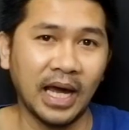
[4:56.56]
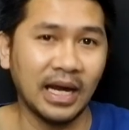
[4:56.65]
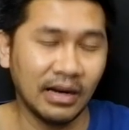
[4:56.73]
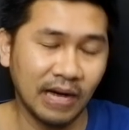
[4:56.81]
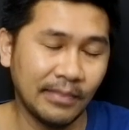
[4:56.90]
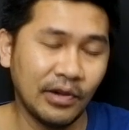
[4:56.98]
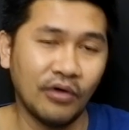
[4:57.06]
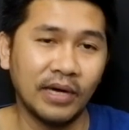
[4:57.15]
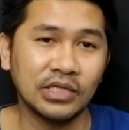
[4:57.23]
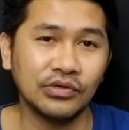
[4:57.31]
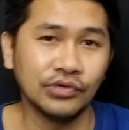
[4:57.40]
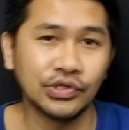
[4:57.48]
มๆกันแล้วรับรอง
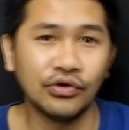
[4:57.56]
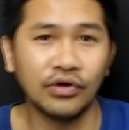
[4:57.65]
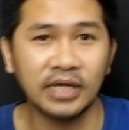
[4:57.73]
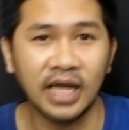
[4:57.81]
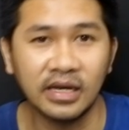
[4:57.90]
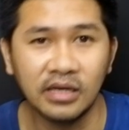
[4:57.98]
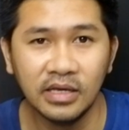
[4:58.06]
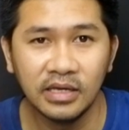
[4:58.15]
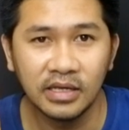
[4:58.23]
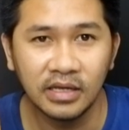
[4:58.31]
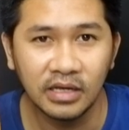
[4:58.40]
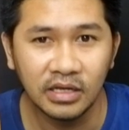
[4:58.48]
ว่าตู้โชว์ของท่าน
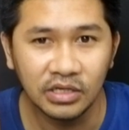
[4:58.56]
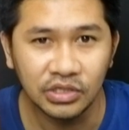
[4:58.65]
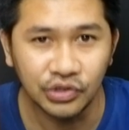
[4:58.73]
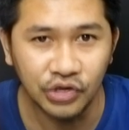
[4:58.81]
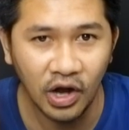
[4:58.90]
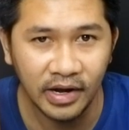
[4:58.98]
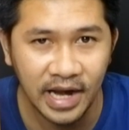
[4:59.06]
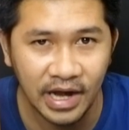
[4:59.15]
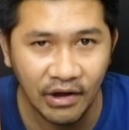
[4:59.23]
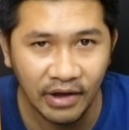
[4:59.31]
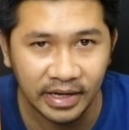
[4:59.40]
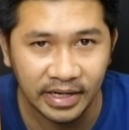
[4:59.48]
สุดยอดแน่
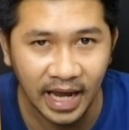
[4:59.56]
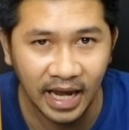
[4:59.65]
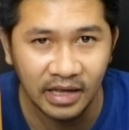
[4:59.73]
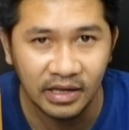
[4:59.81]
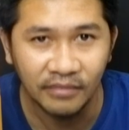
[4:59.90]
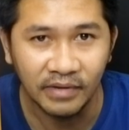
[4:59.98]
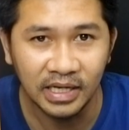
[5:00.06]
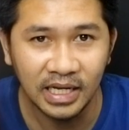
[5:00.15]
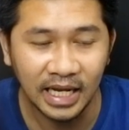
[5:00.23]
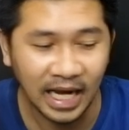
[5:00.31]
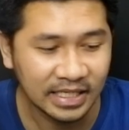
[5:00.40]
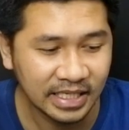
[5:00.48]
นอนนะ วันนี้
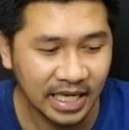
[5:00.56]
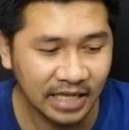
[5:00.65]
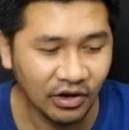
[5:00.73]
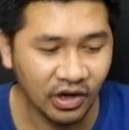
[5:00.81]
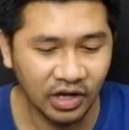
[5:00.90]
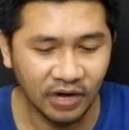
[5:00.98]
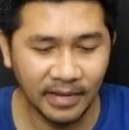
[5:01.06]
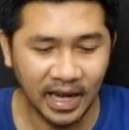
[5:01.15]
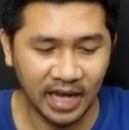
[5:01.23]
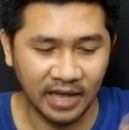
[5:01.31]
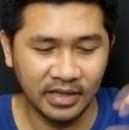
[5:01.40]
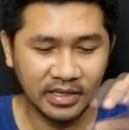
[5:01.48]
รายการซิกเก้นคอยก็
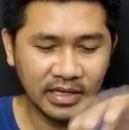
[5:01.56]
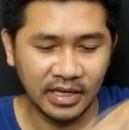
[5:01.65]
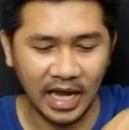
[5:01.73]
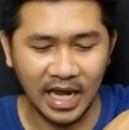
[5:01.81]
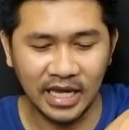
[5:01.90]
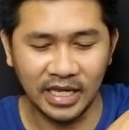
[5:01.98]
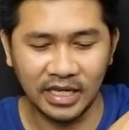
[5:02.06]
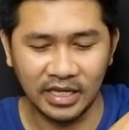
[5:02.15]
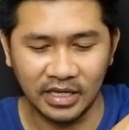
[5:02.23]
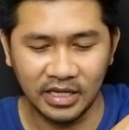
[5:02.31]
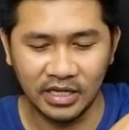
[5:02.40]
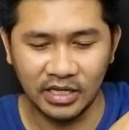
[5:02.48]
มาให้
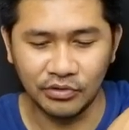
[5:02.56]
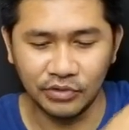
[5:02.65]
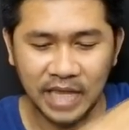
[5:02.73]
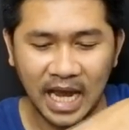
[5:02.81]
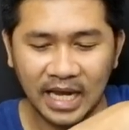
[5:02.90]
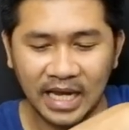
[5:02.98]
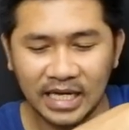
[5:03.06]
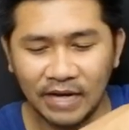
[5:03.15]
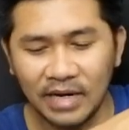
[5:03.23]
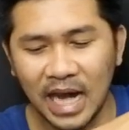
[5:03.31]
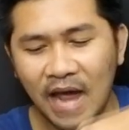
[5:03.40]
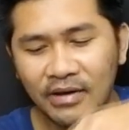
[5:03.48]
รู้จักกันค
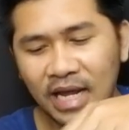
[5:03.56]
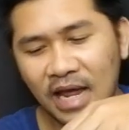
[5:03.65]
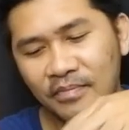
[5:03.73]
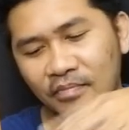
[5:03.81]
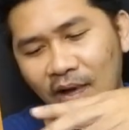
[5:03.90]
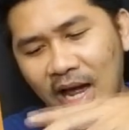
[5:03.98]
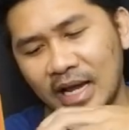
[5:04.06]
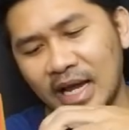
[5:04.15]
ร่าว ๆ นะครับว่า